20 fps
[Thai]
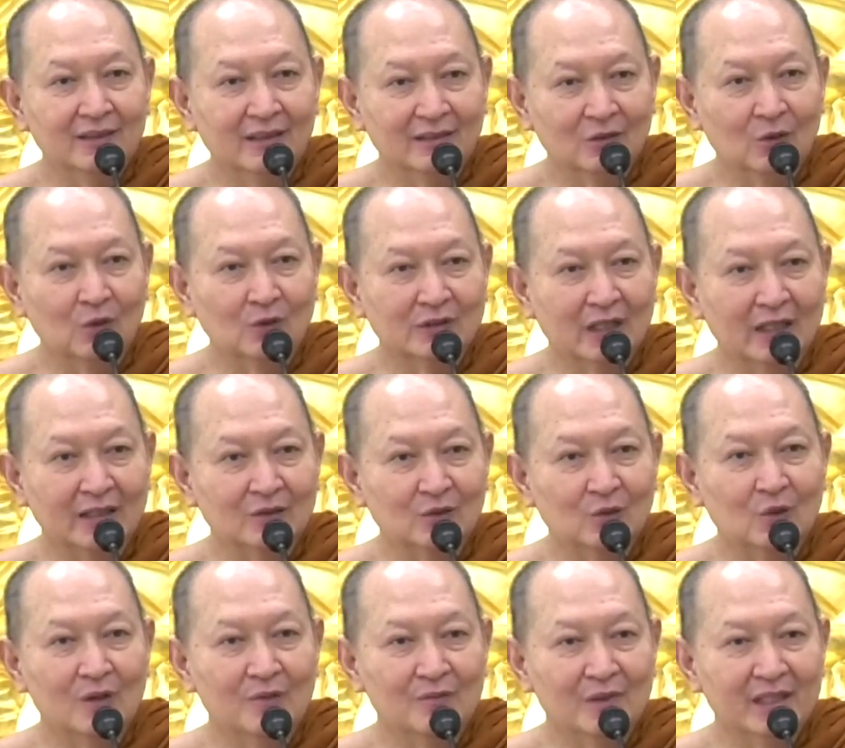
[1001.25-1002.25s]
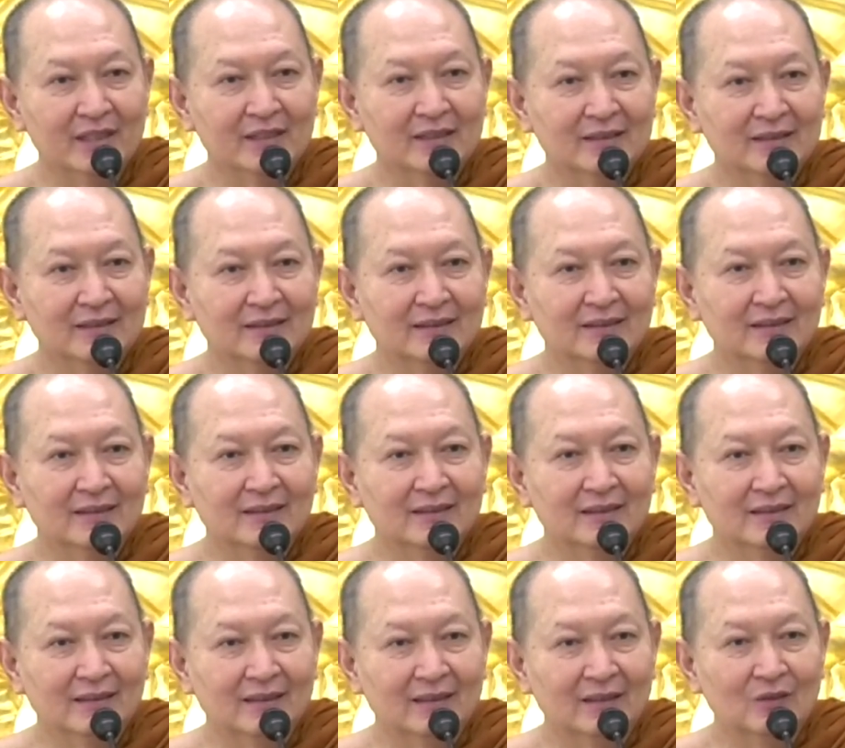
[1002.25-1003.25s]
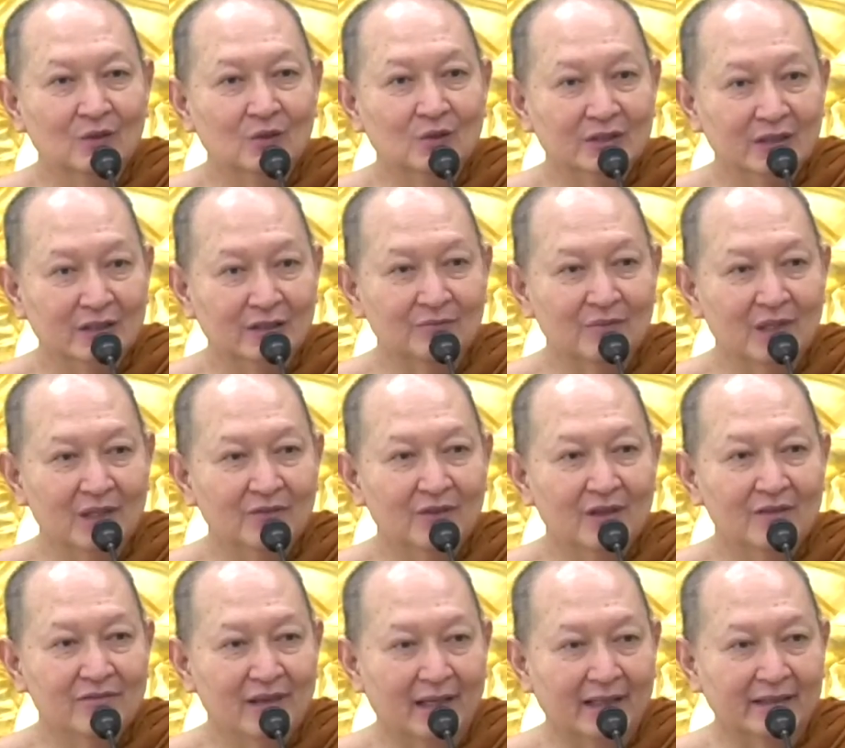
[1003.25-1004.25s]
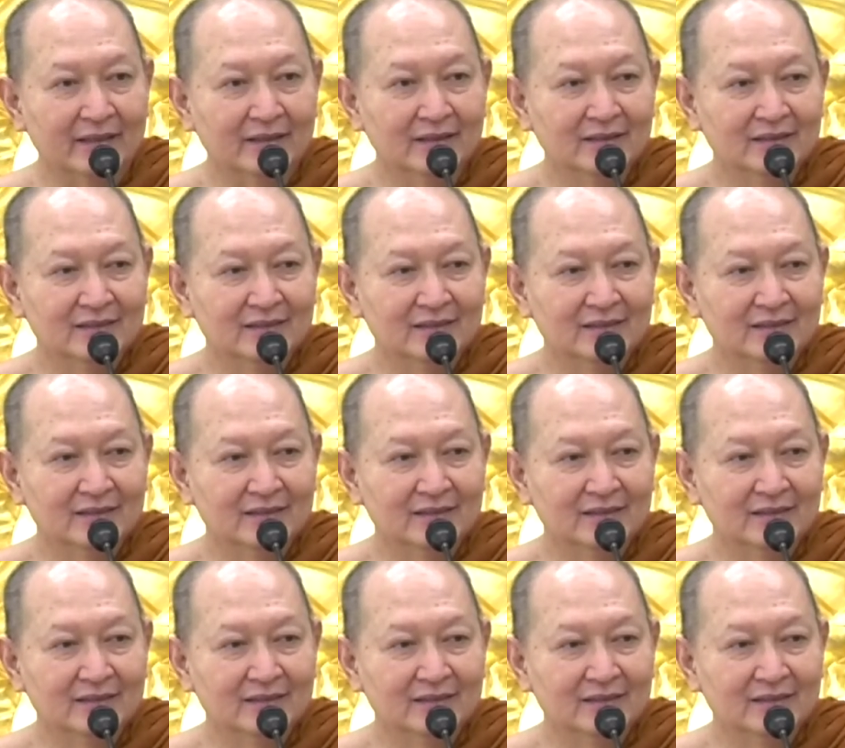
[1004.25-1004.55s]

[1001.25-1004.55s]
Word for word: ยังตกใจกลัวไหมเรารู้สึกไหมว่าฝัน